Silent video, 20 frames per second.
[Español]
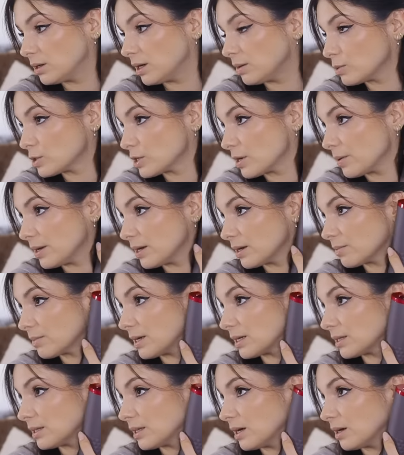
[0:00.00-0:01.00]
Vamos a ver,
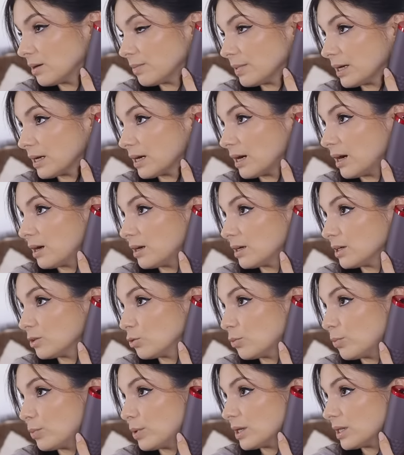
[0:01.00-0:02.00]
Marta, venga,
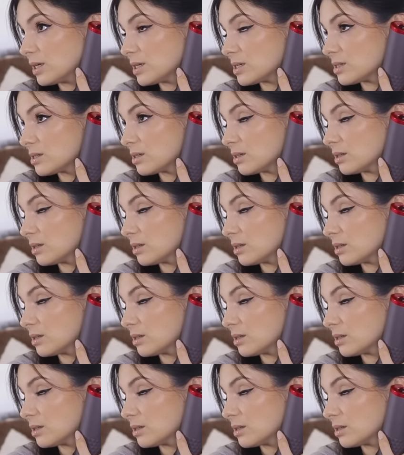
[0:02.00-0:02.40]
tú puedes.